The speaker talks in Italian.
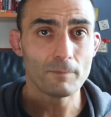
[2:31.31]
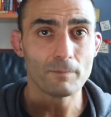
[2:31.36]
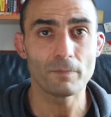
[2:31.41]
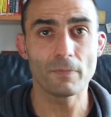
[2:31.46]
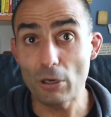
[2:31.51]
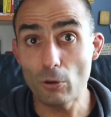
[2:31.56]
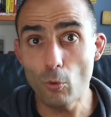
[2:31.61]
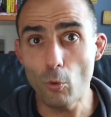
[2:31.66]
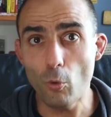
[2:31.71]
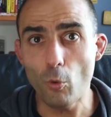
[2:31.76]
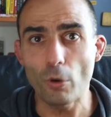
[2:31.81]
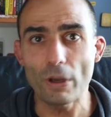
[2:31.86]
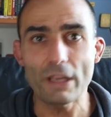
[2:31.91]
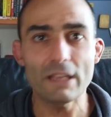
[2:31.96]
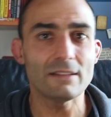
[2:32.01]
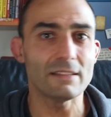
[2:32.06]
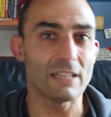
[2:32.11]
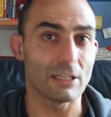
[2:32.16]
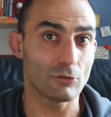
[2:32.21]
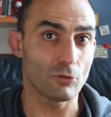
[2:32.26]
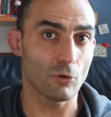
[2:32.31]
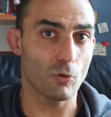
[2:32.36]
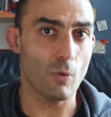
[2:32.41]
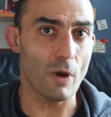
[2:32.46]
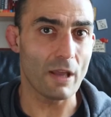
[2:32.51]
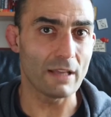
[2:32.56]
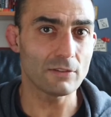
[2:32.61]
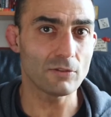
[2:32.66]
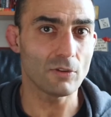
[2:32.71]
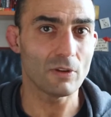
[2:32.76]
Per cui, detto
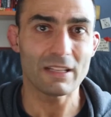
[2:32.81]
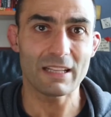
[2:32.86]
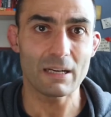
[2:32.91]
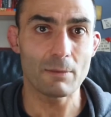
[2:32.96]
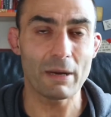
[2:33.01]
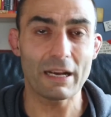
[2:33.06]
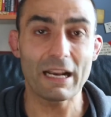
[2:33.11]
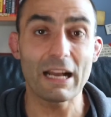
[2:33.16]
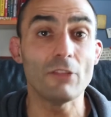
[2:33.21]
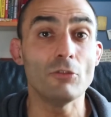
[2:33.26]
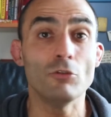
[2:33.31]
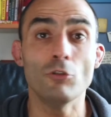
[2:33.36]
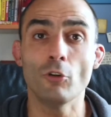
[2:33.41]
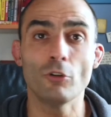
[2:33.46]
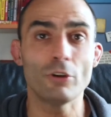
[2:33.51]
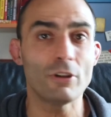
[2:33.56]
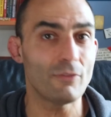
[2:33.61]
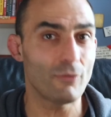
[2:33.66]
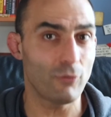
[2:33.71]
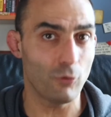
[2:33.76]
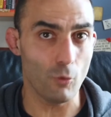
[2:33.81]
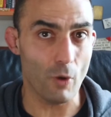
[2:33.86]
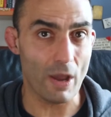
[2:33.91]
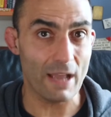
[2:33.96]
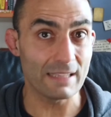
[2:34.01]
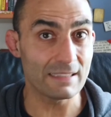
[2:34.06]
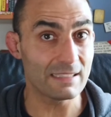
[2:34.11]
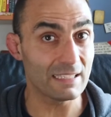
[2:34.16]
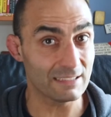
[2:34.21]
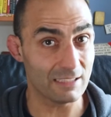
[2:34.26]
questo, il Kramaga non
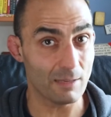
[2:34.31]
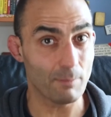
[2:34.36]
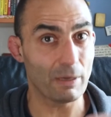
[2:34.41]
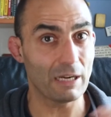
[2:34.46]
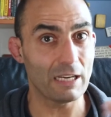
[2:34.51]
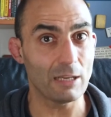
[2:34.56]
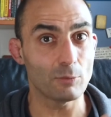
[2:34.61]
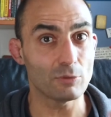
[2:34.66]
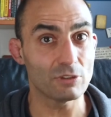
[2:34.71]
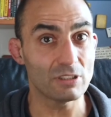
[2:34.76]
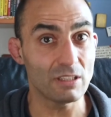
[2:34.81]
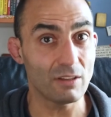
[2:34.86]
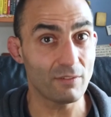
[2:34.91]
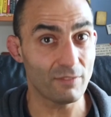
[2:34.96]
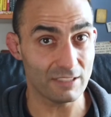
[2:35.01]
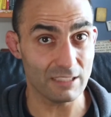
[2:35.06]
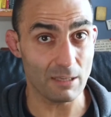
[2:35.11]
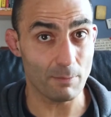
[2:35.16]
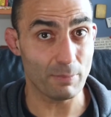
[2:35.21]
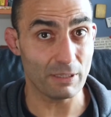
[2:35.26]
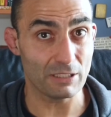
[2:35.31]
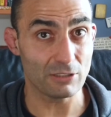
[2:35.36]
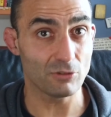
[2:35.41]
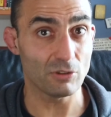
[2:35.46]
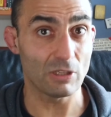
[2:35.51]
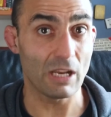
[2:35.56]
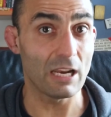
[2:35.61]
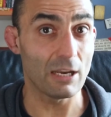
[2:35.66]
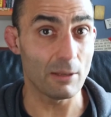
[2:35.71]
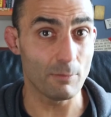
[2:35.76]
influenza, se parliamo di difesa
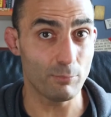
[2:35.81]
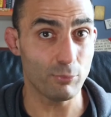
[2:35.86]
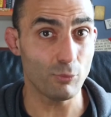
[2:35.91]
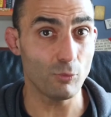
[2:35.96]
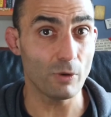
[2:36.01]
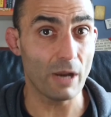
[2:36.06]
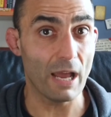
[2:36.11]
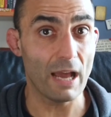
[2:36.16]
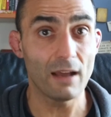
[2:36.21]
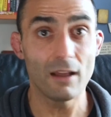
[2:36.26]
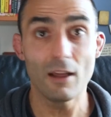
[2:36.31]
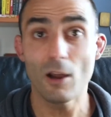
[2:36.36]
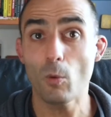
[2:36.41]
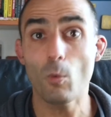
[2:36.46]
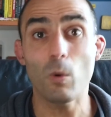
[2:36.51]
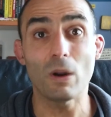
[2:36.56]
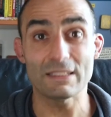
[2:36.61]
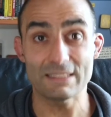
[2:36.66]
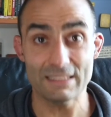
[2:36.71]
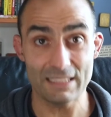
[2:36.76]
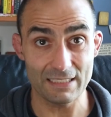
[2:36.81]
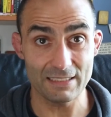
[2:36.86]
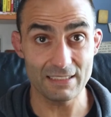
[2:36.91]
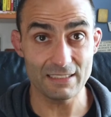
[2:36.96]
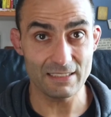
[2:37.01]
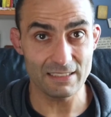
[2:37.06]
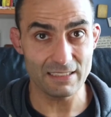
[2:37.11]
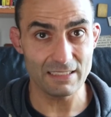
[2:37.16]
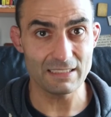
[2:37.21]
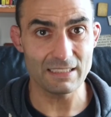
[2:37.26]
personale pura,
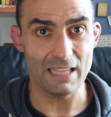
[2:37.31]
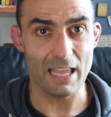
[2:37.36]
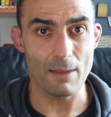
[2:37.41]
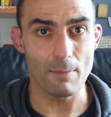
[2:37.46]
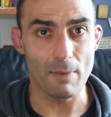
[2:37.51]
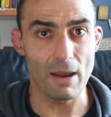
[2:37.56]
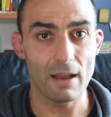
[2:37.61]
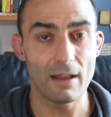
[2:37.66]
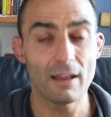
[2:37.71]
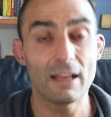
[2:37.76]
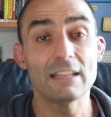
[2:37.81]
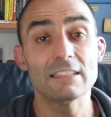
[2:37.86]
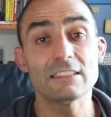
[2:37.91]
qualsiasi sistema.